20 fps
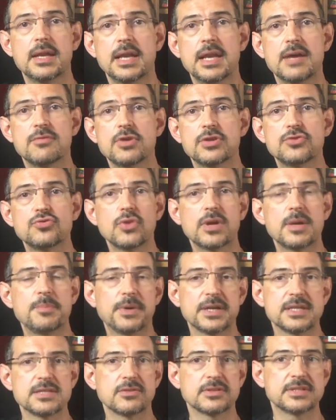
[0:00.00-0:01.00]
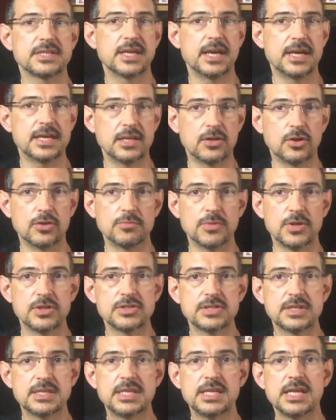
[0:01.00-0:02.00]
La voiture est présentée à Elon
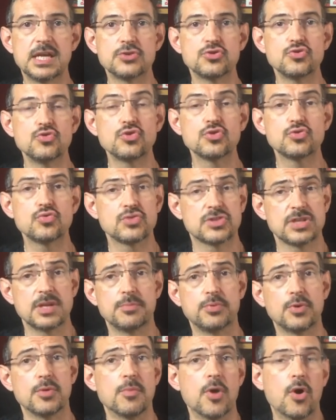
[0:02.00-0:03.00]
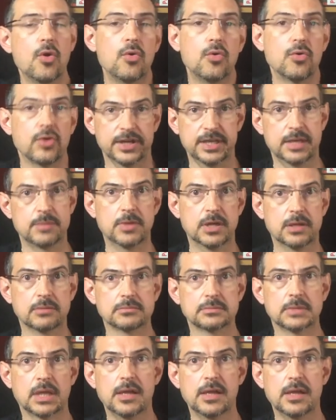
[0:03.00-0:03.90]
Musk qui la juge tout simplement horrible.